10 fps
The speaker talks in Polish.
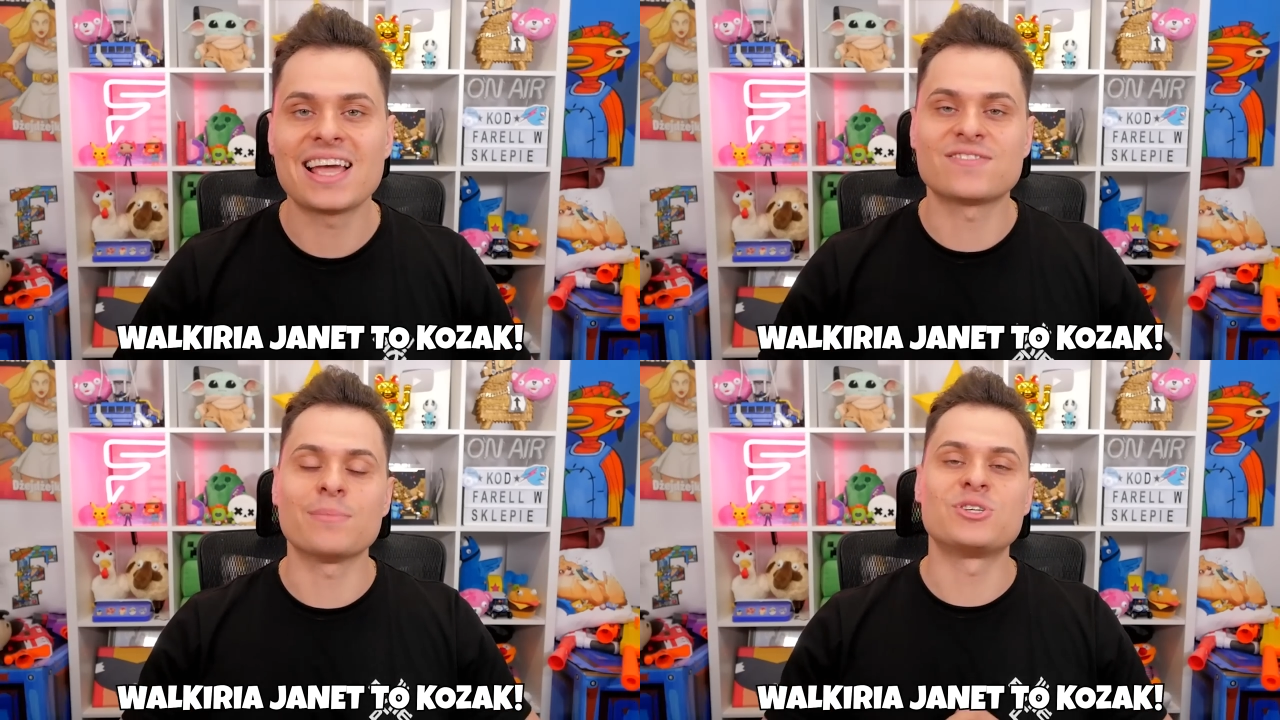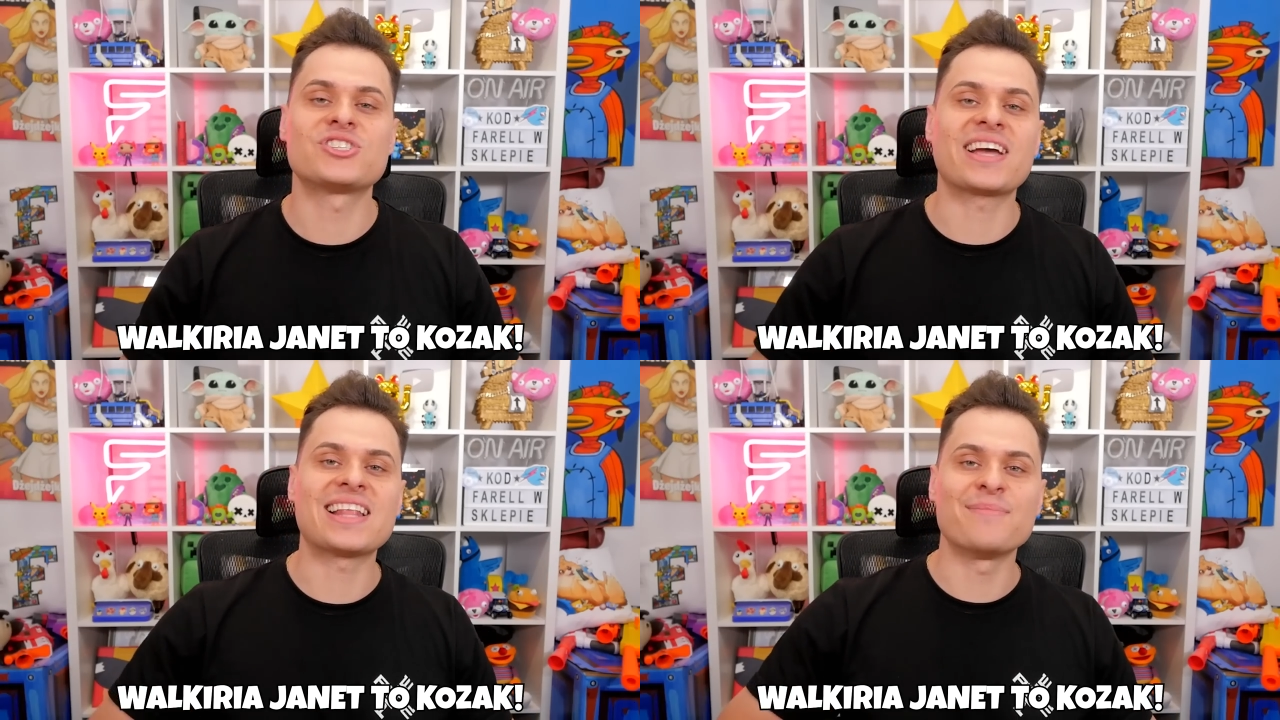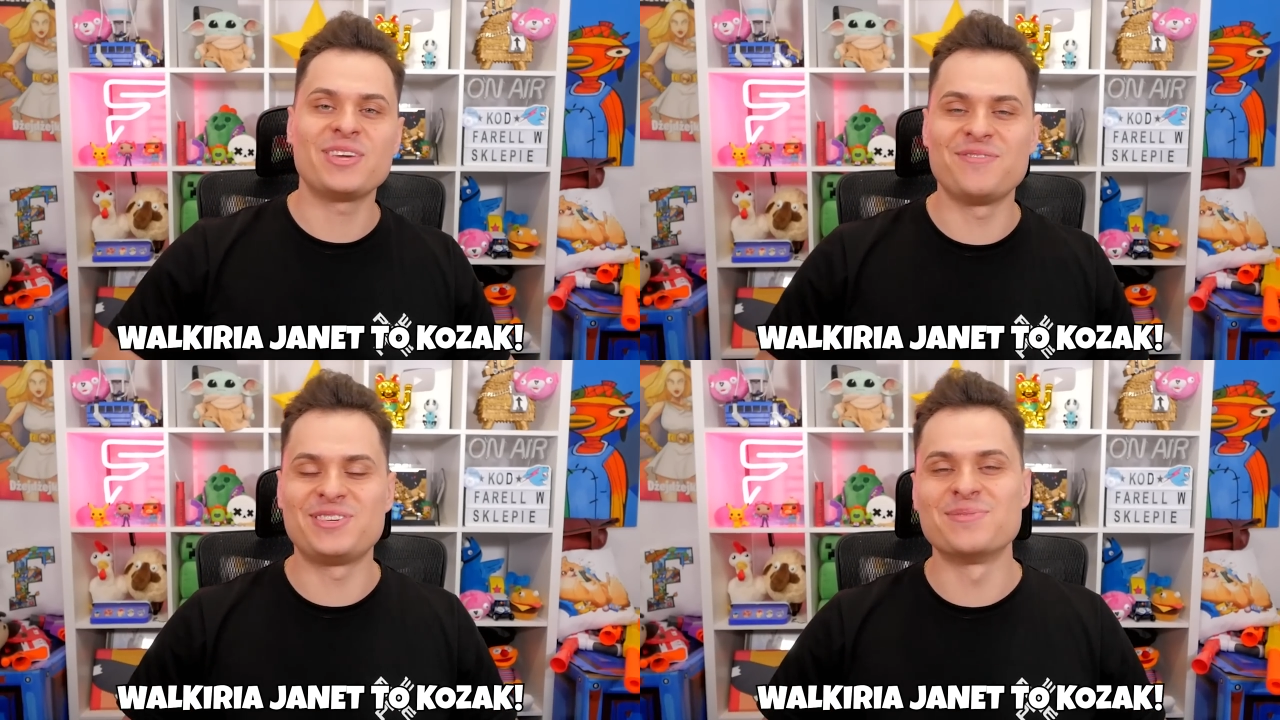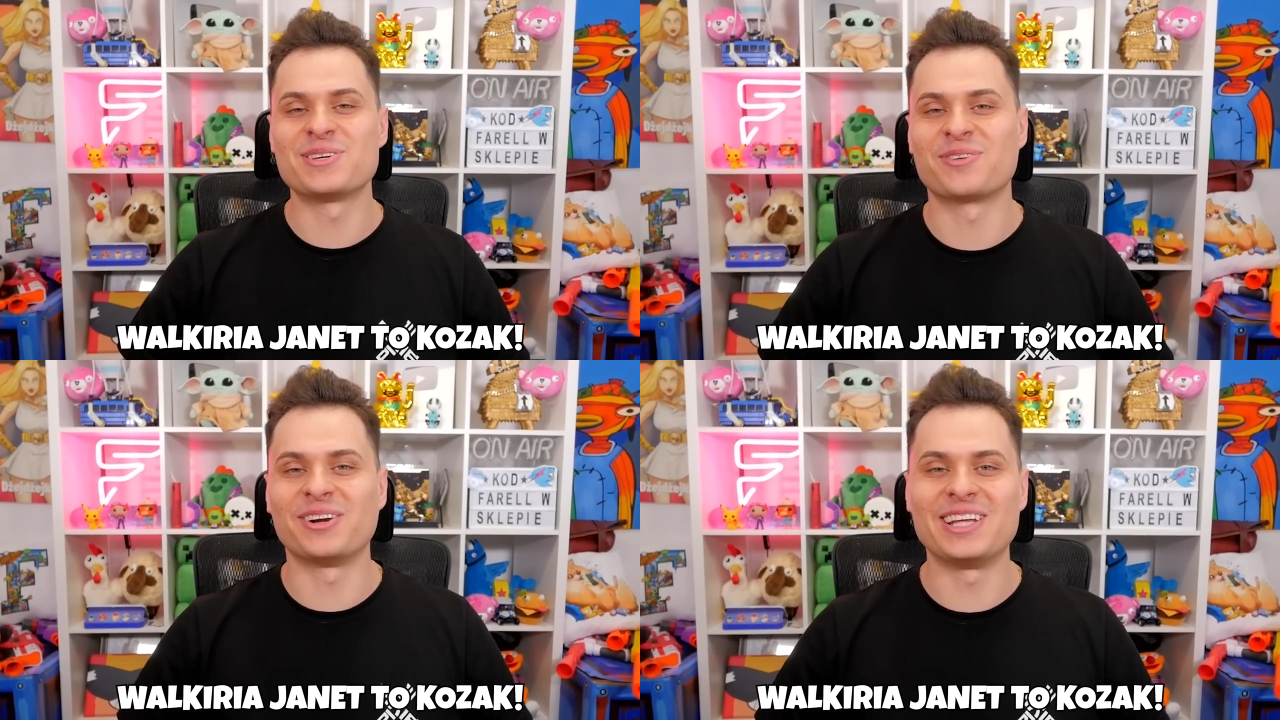Ja z wami się żegnam i widzimy
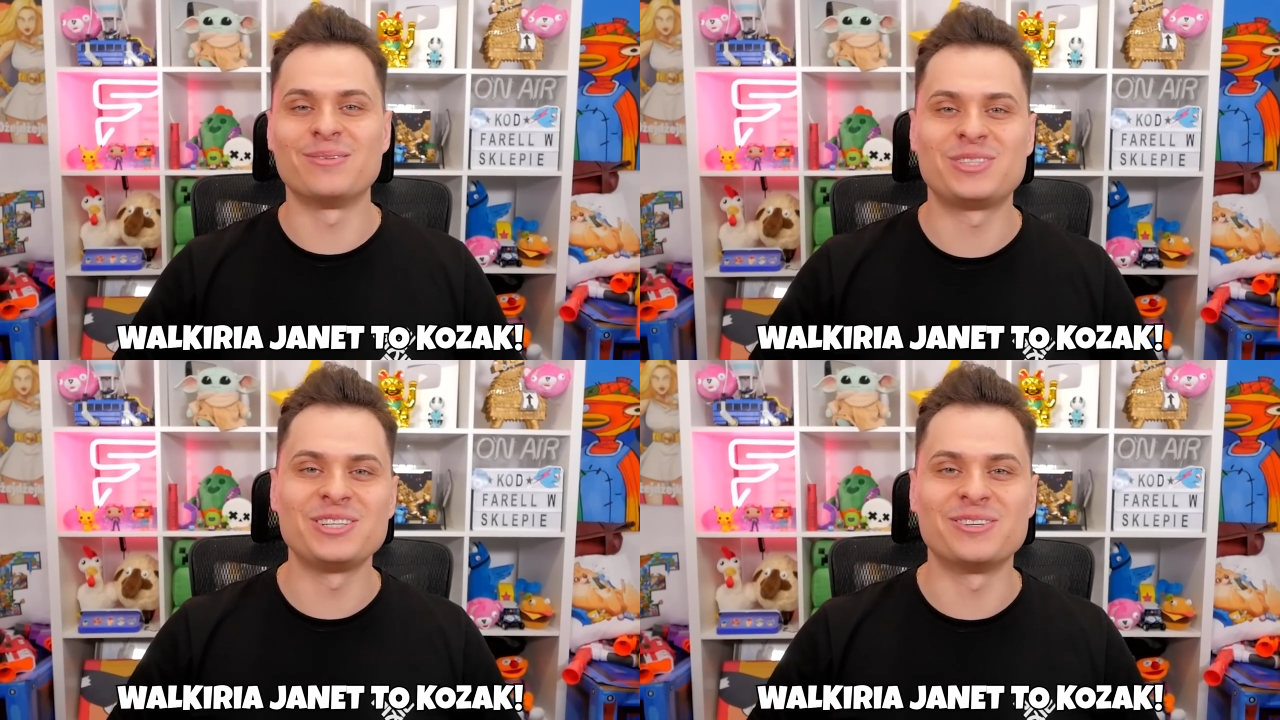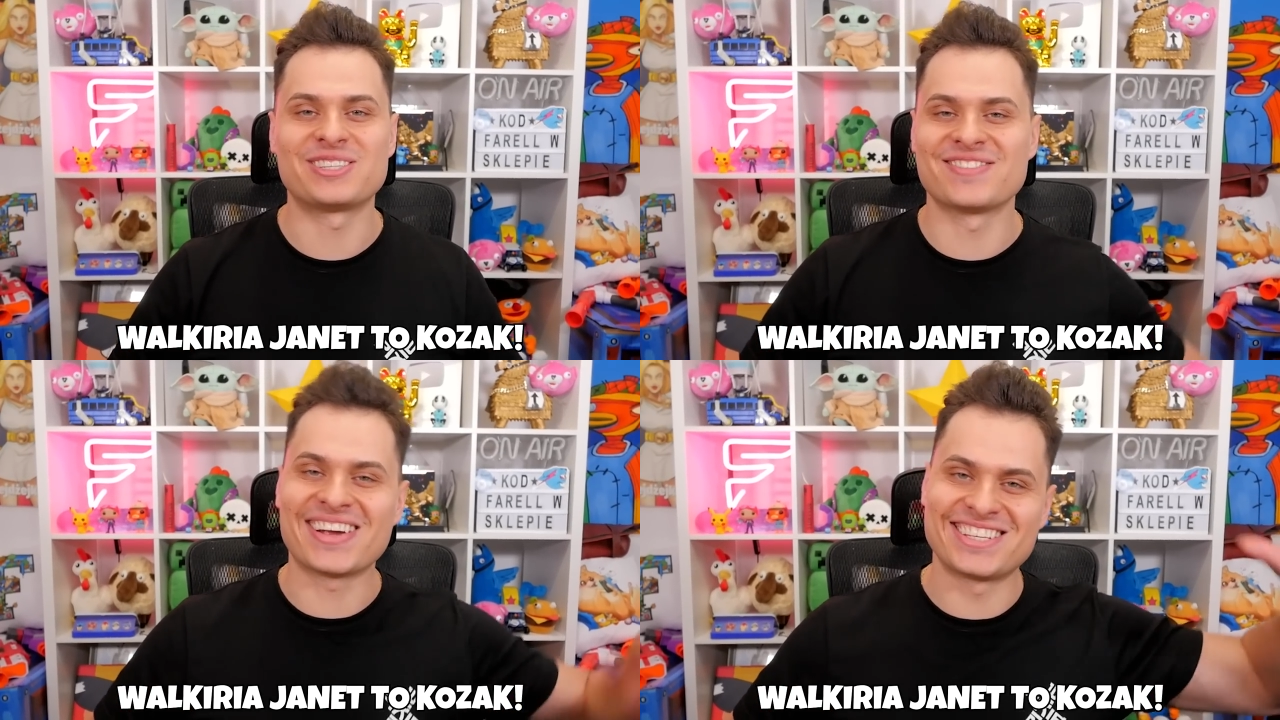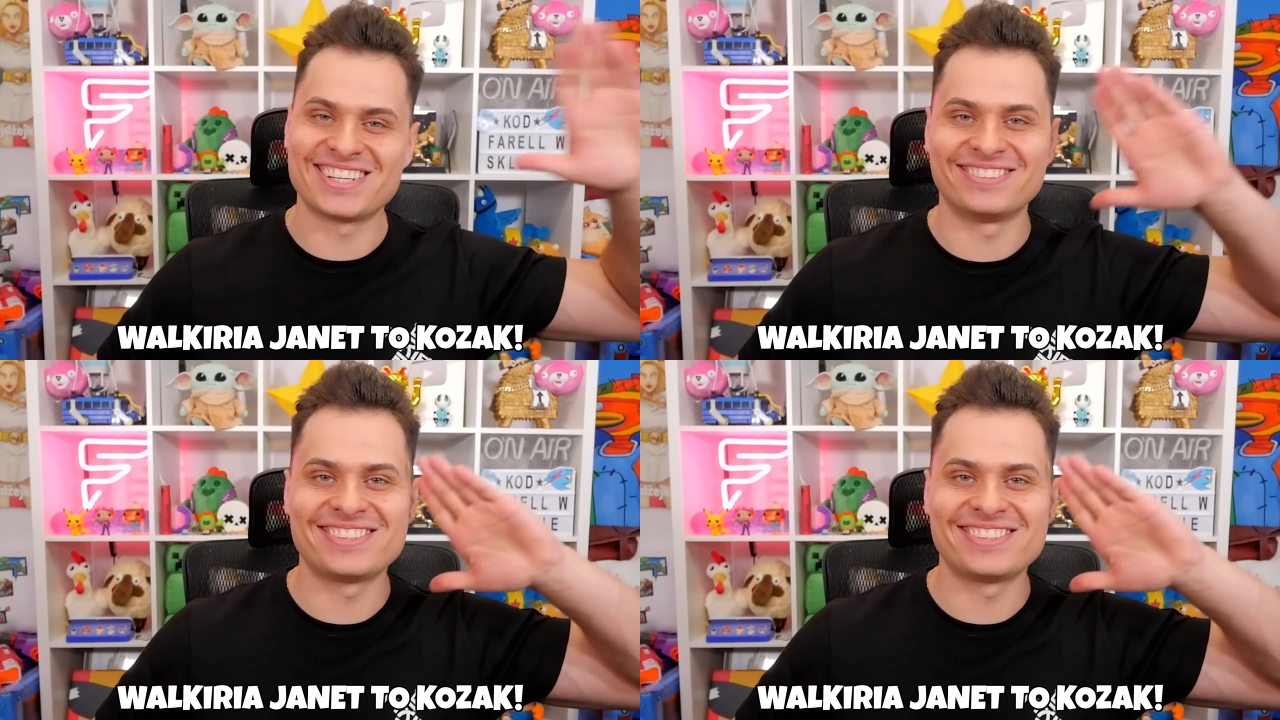się w kolejnym odcinku. Trzymajcie się.